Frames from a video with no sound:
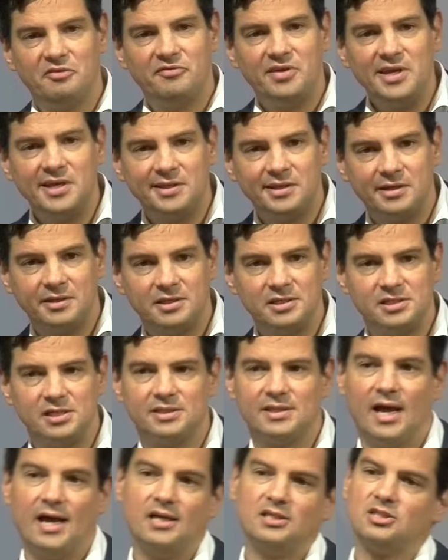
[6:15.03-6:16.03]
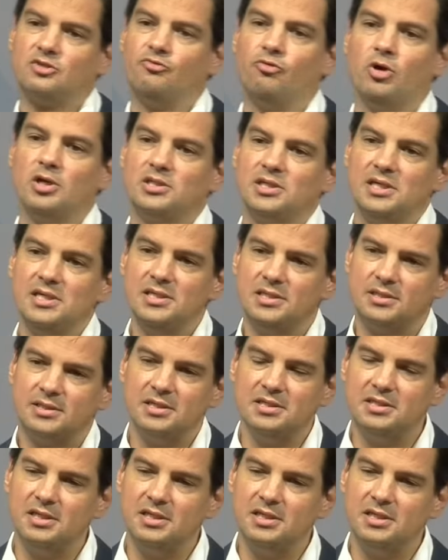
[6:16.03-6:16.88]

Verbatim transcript: wie wichtig diese Taskforce ist,